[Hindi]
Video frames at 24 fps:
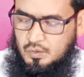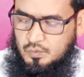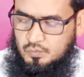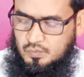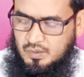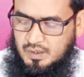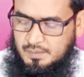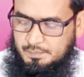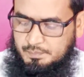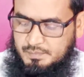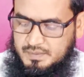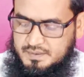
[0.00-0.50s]
वो
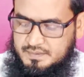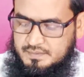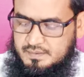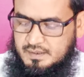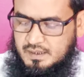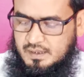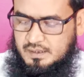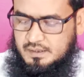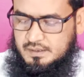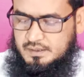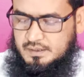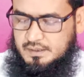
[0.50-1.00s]

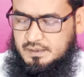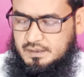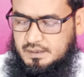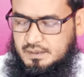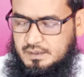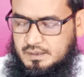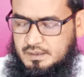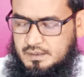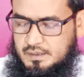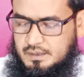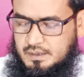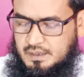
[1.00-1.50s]
अम्मसानी
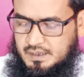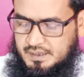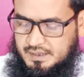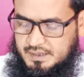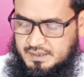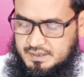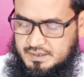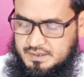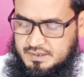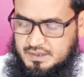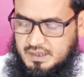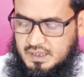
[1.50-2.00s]

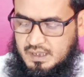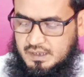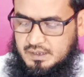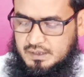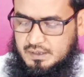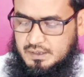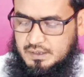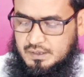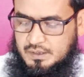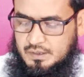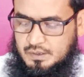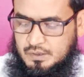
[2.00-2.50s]
लेकिन
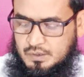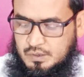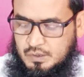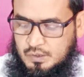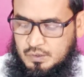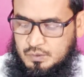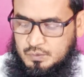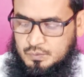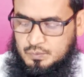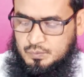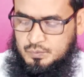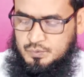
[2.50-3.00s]
सानी
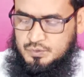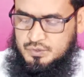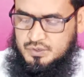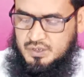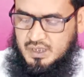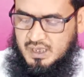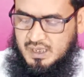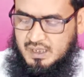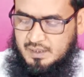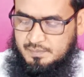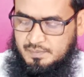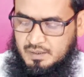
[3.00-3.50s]
तो
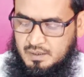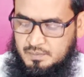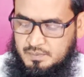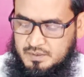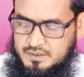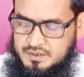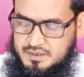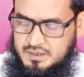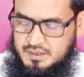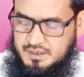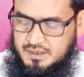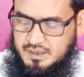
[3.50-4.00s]
सालबा
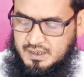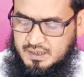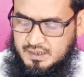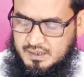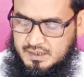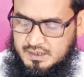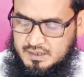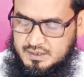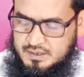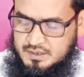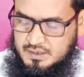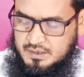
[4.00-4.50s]
बसीता
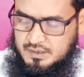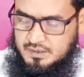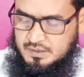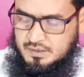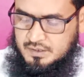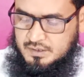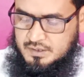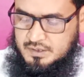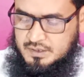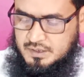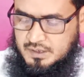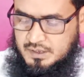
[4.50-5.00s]
के
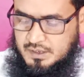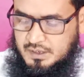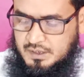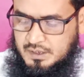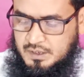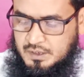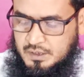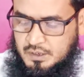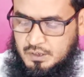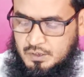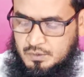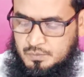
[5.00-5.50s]
सिद्क से
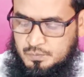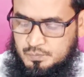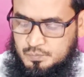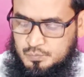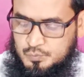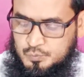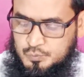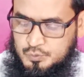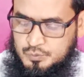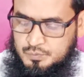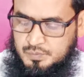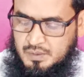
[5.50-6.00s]

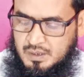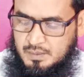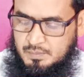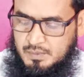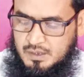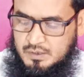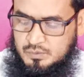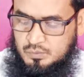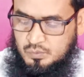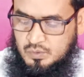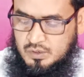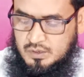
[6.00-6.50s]
मूजबा
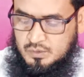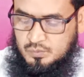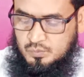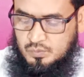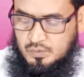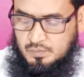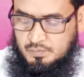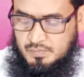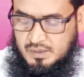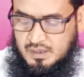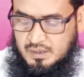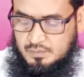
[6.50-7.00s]

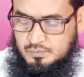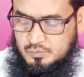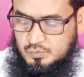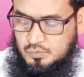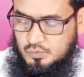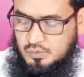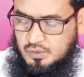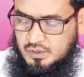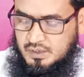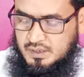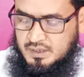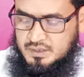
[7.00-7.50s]
मादूलतुल
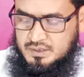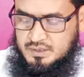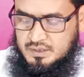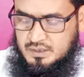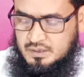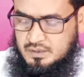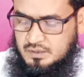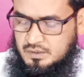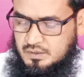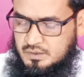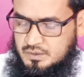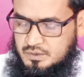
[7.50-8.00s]
महमूल का
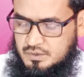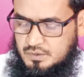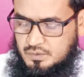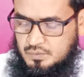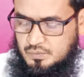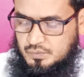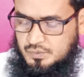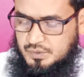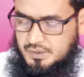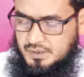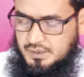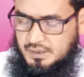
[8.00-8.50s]
सिद्क
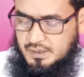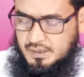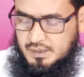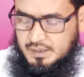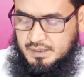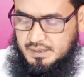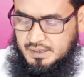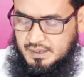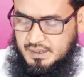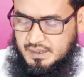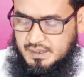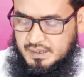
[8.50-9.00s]
ज़रूरी
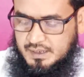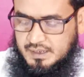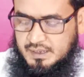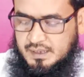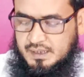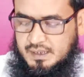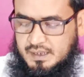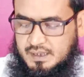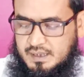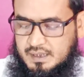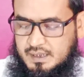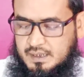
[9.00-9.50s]
नहीं
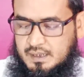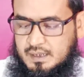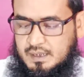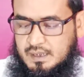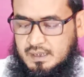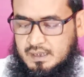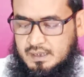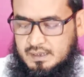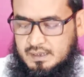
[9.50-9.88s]
है